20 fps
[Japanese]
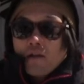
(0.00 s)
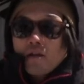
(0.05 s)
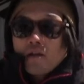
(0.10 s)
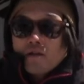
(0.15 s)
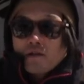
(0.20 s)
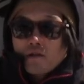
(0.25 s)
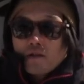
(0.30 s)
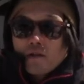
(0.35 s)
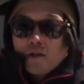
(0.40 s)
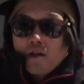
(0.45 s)

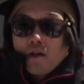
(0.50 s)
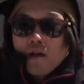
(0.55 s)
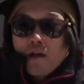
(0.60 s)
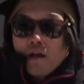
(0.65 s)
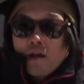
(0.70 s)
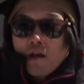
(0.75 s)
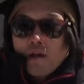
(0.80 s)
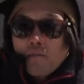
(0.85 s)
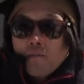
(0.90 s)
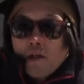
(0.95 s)
レディース、
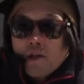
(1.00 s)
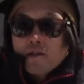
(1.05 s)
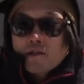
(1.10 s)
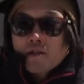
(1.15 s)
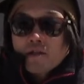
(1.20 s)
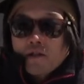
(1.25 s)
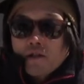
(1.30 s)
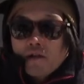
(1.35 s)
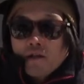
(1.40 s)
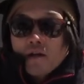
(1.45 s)
え
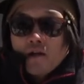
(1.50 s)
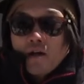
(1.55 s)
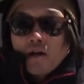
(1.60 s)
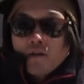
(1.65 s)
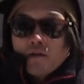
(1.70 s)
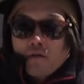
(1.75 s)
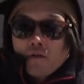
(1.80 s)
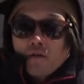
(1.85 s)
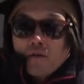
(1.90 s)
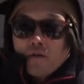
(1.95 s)
メンズ、
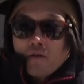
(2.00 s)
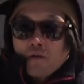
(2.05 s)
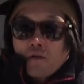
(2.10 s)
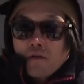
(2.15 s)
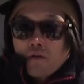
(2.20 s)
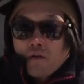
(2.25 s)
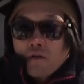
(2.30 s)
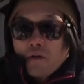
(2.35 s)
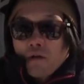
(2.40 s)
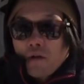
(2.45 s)
あ
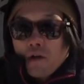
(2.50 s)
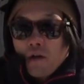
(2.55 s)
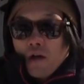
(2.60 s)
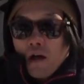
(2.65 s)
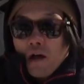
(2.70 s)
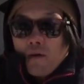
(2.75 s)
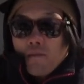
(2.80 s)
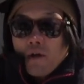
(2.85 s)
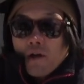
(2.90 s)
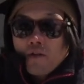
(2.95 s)
の
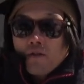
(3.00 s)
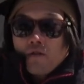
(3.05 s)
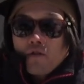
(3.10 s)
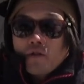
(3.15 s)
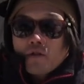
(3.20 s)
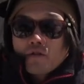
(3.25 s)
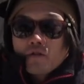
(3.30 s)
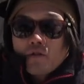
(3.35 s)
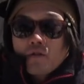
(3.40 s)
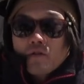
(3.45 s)
幅
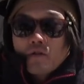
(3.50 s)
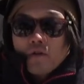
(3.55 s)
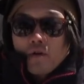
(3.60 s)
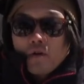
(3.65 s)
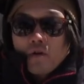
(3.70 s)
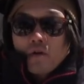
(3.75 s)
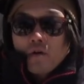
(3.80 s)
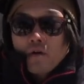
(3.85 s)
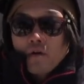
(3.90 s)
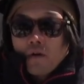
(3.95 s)
広い層
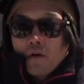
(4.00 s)
の